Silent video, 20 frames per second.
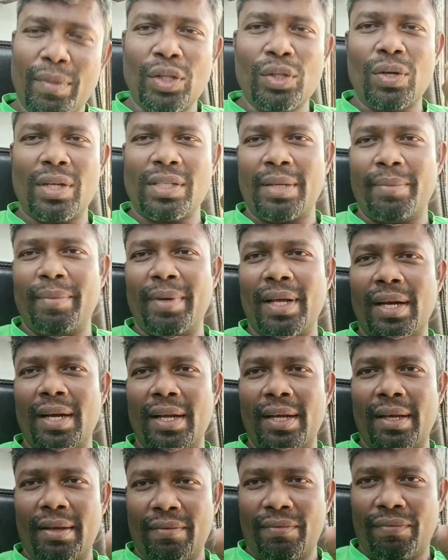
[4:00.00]
மதுரை
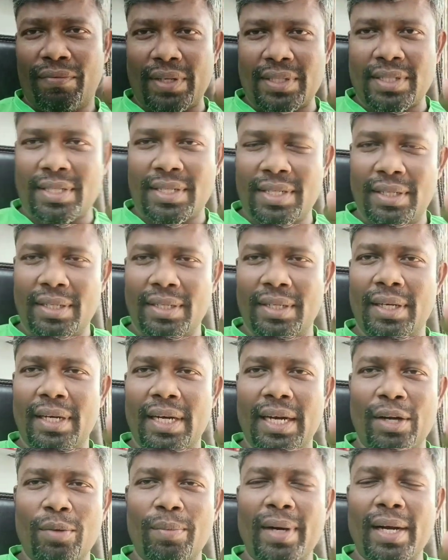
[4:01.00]
செமினாரில் ஃபஸ்ட்டு
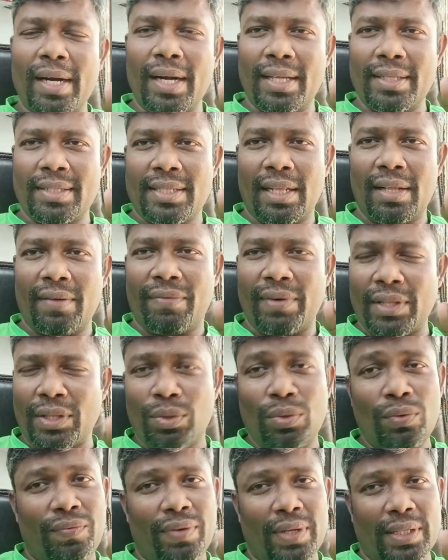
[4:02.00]
நெடோ மார்க்கெட்டில் சேர்ந்த
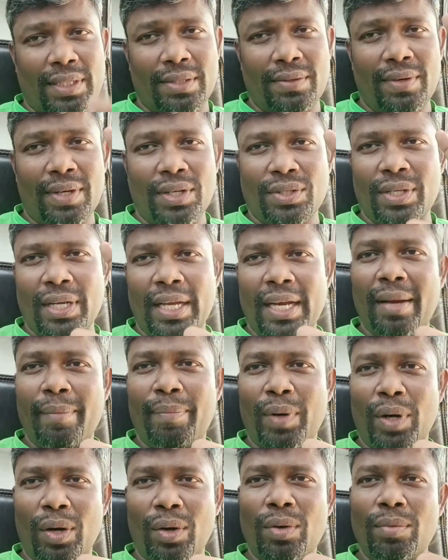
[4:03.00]
ஃபத்து ஃபஸ்ட்டு வருஷம் என்ன
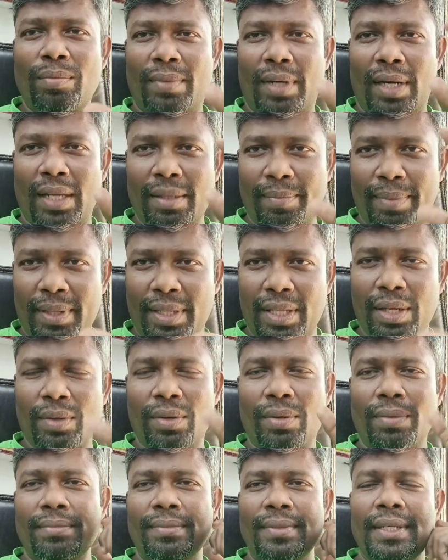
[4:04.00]
பண்ணணும் அதை பற்றி
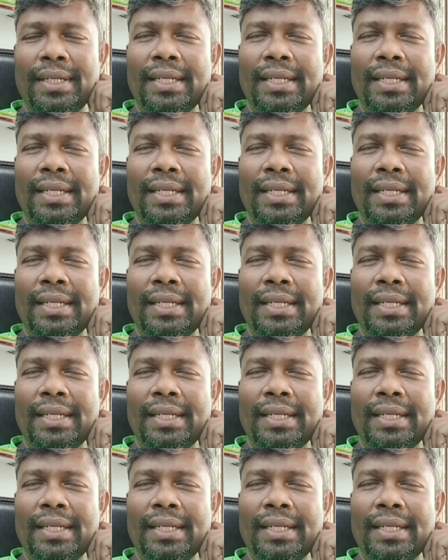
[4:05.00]
இருக்கும்